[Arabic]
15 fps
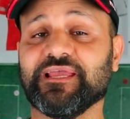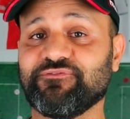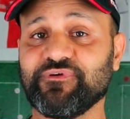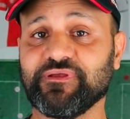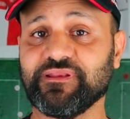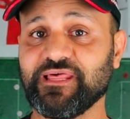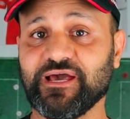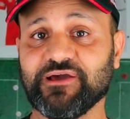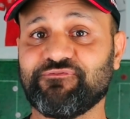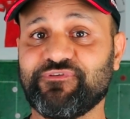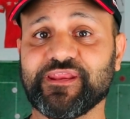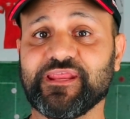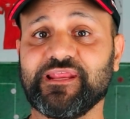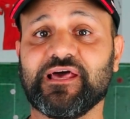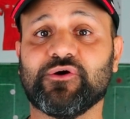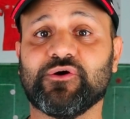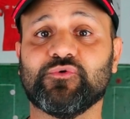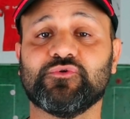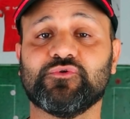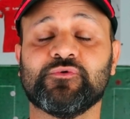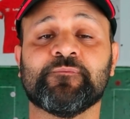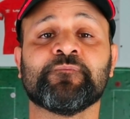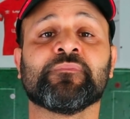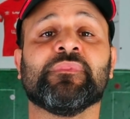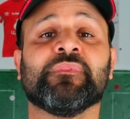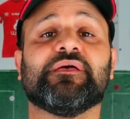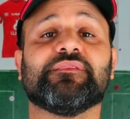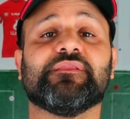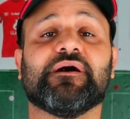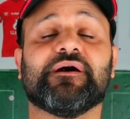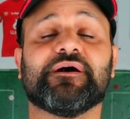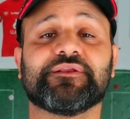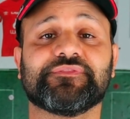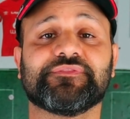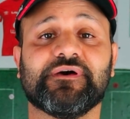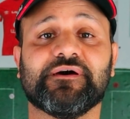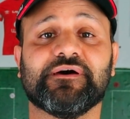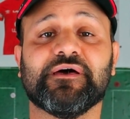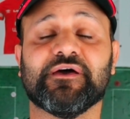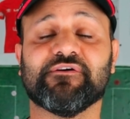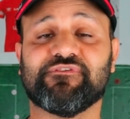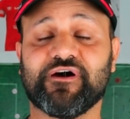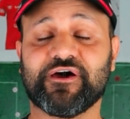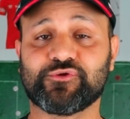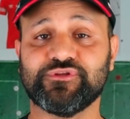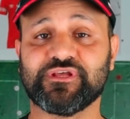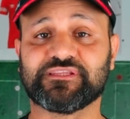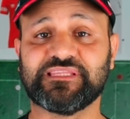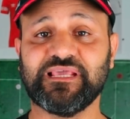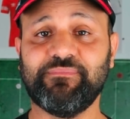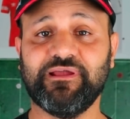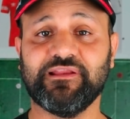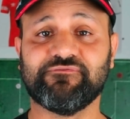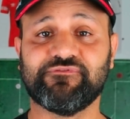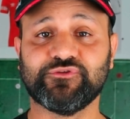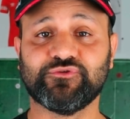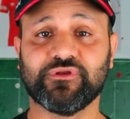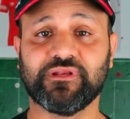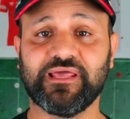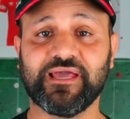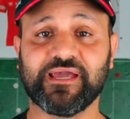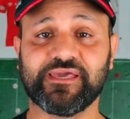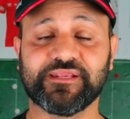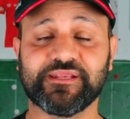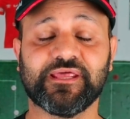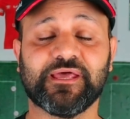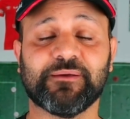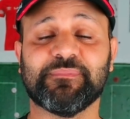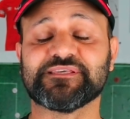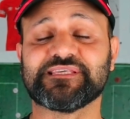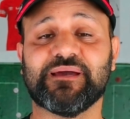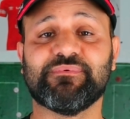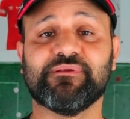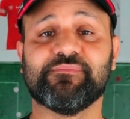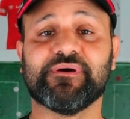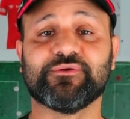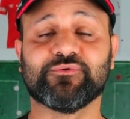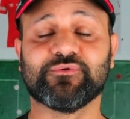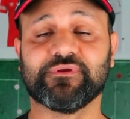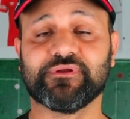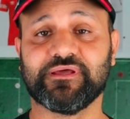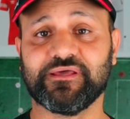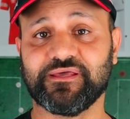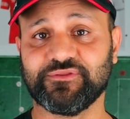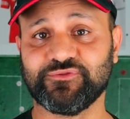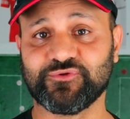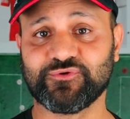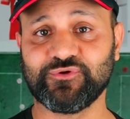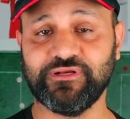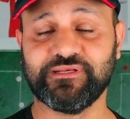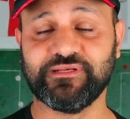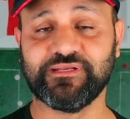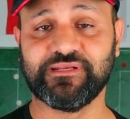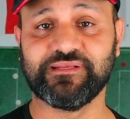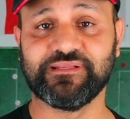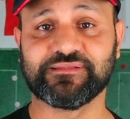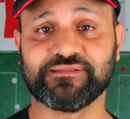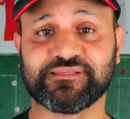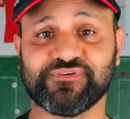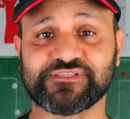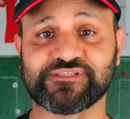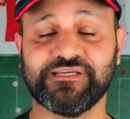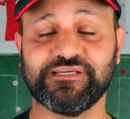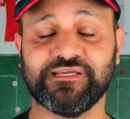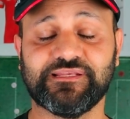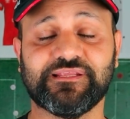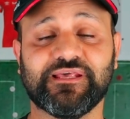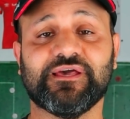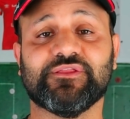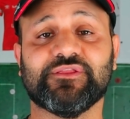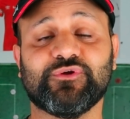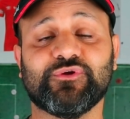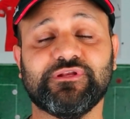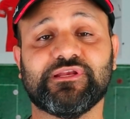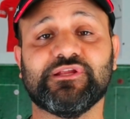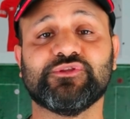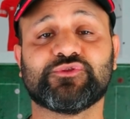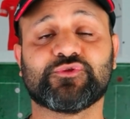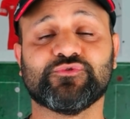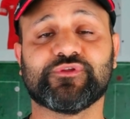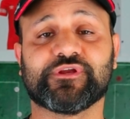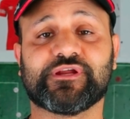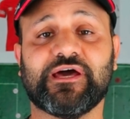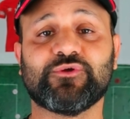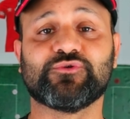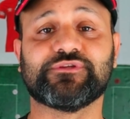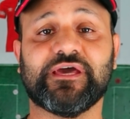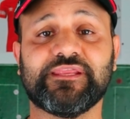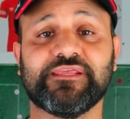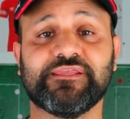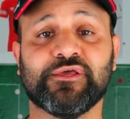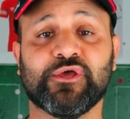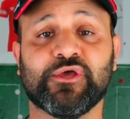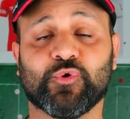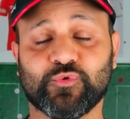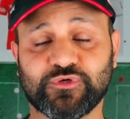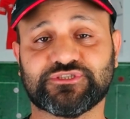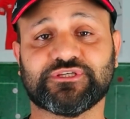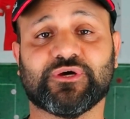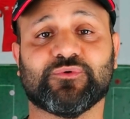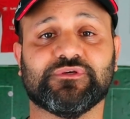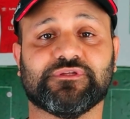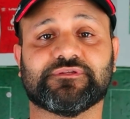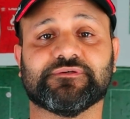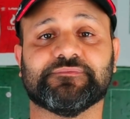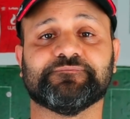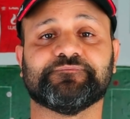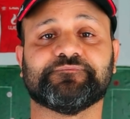الفريق اللي هقوله النهارده فارجو انك تتابع الفيديو للاخر بس قبل ما نقول نروح للتفاصيل نروح للانترو ونرجع لكم تاني والشويط